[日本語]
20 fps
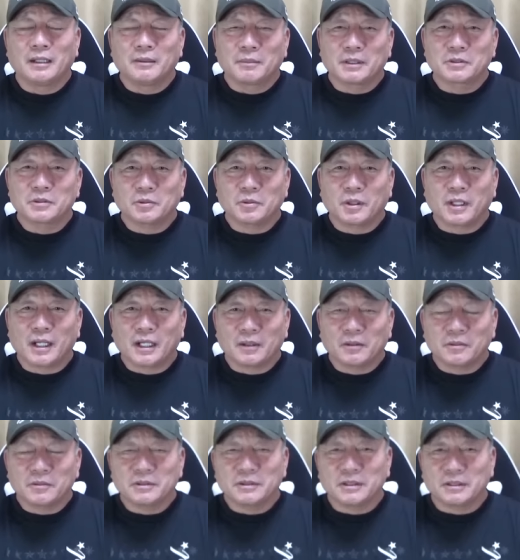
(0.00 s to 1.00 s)
まあ、ちょっと外
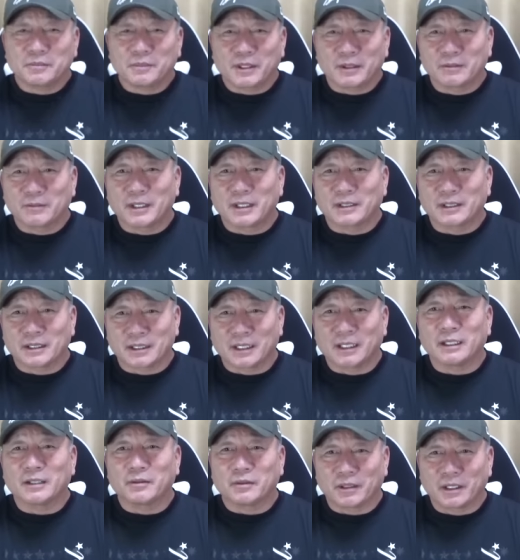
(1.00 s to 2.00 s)
国人に恵まれて
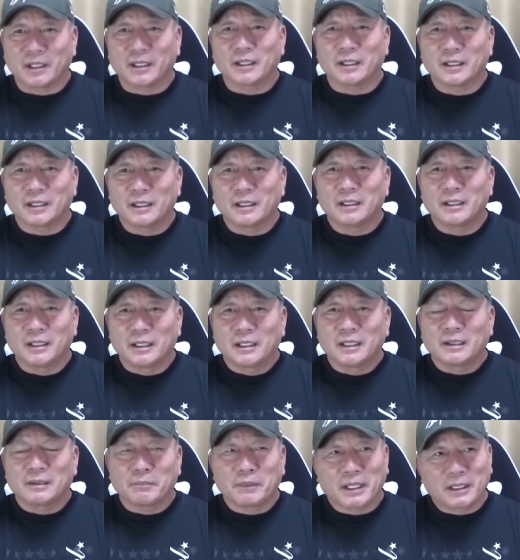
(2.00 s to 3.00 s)
ないよ
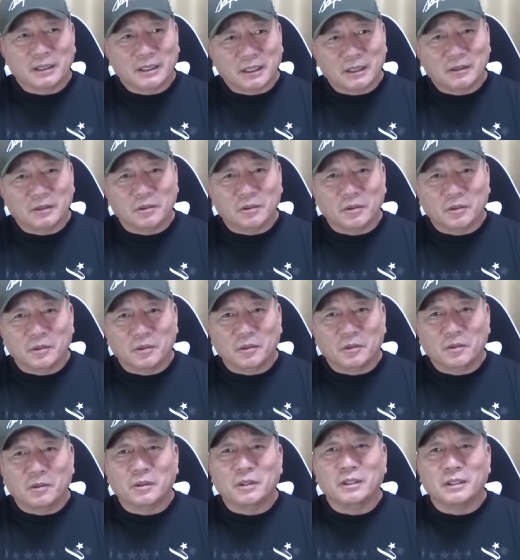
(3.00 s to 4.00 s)
ね、うん、まあだけ
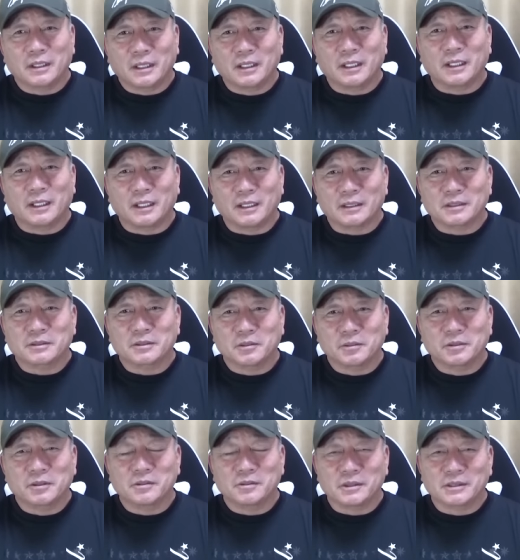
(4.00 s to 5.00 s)
どこれで
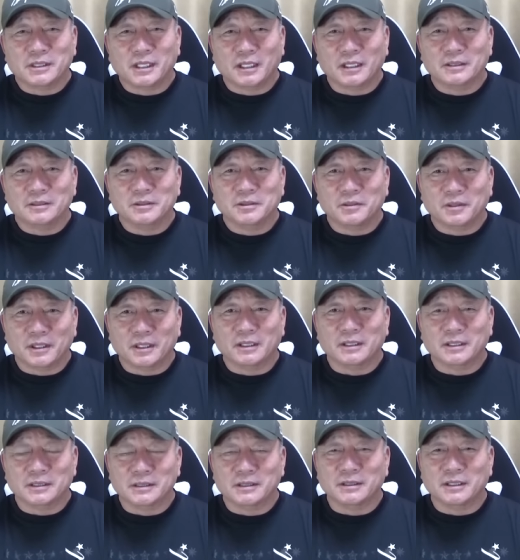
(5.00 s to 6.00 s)
早急に探すような
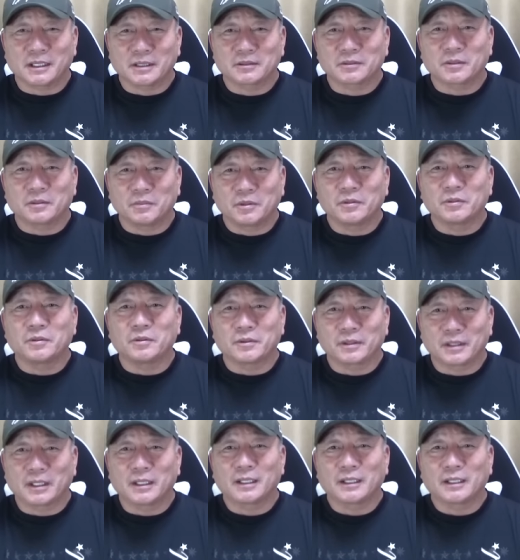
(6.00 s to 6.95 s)
形になると思うよね。